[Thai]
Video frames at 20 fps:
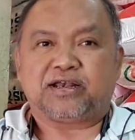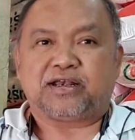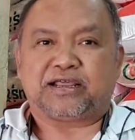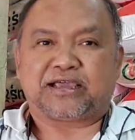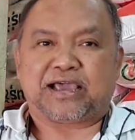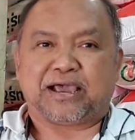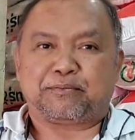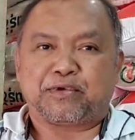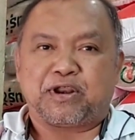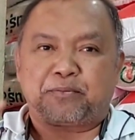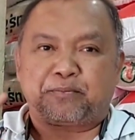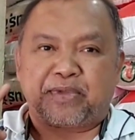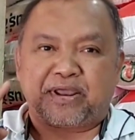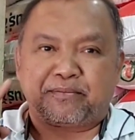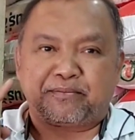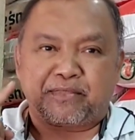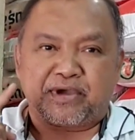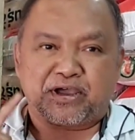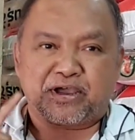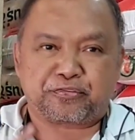นะครับแล้วเป็
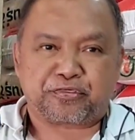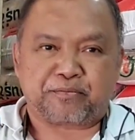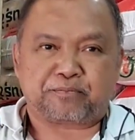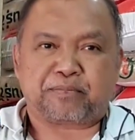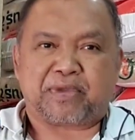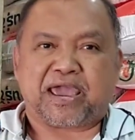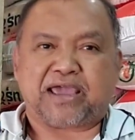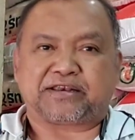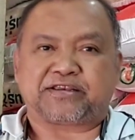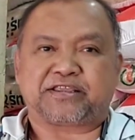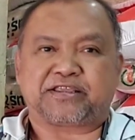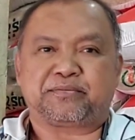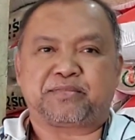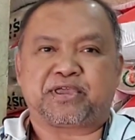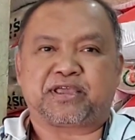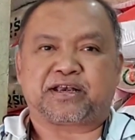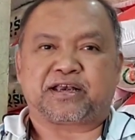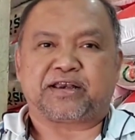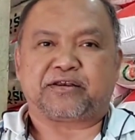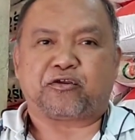นเบอร์ 18 ที่
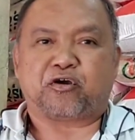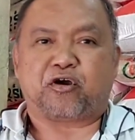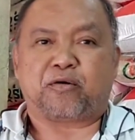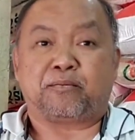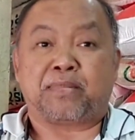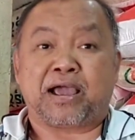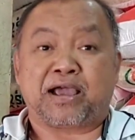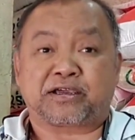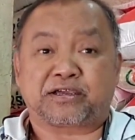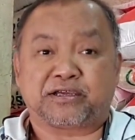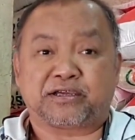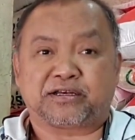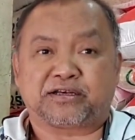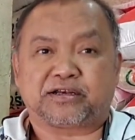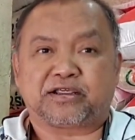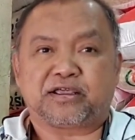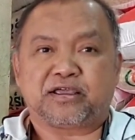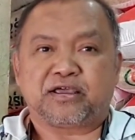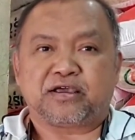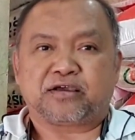มีกลิ่นหอมมากขึ้น
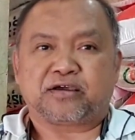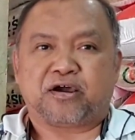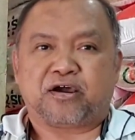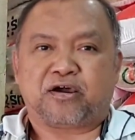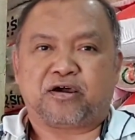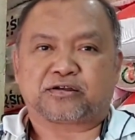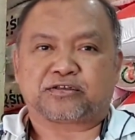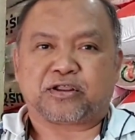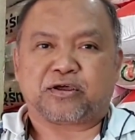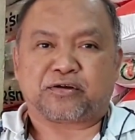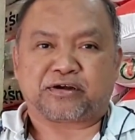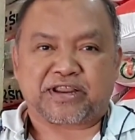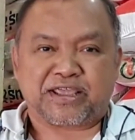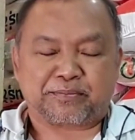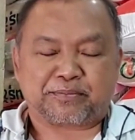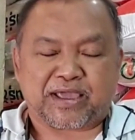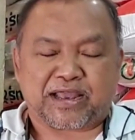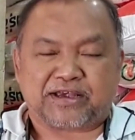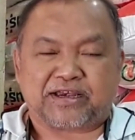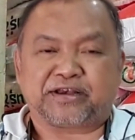ก็ต้องรี
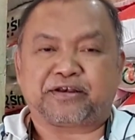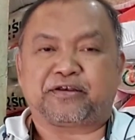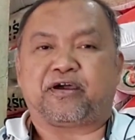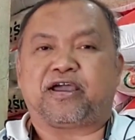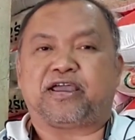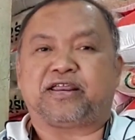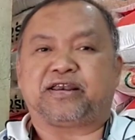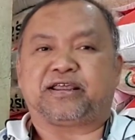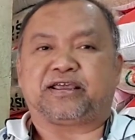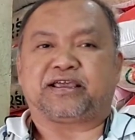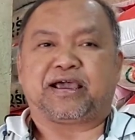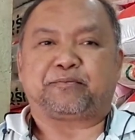บกันนิดหน่อยนะค